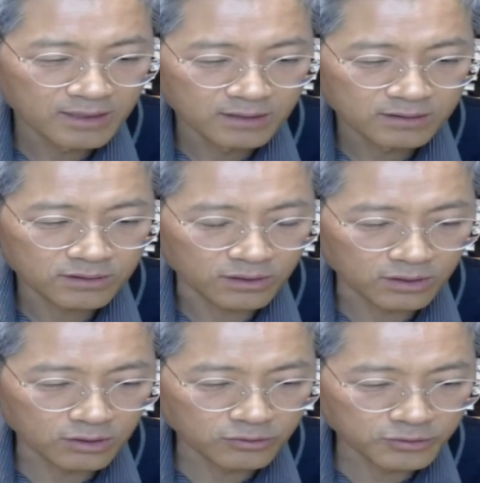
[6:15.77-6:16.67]

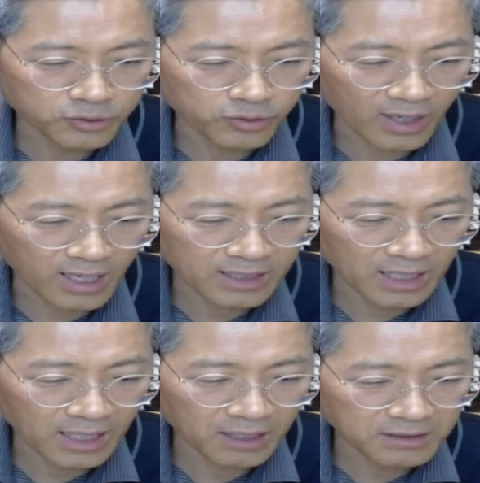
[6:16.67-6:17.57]
더러운
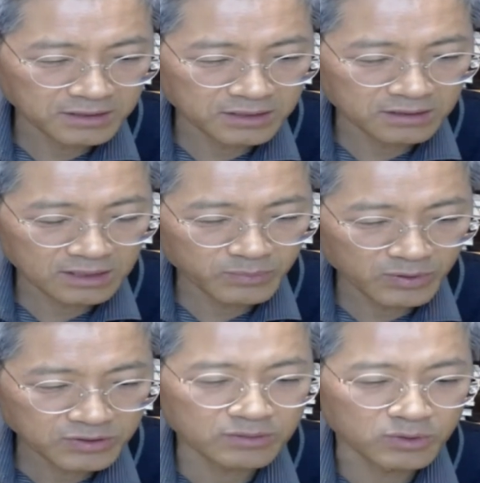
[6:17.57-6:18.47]
죄악의 행실을
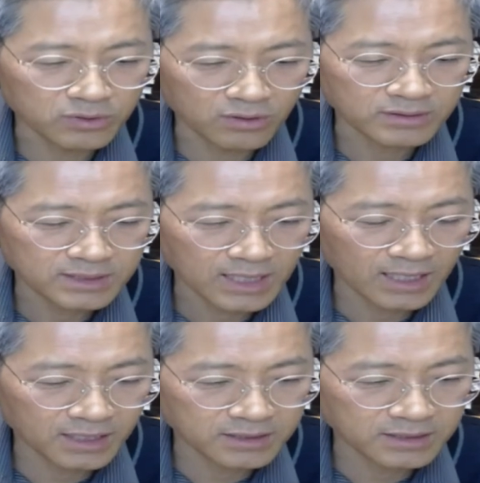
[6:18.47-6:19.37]
벗음으로
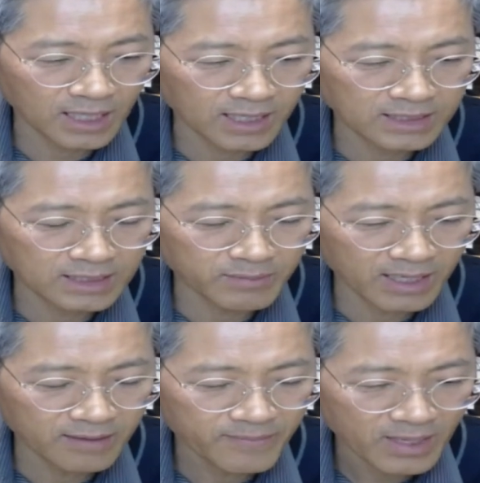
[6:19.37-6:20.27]
살아계신 하나님의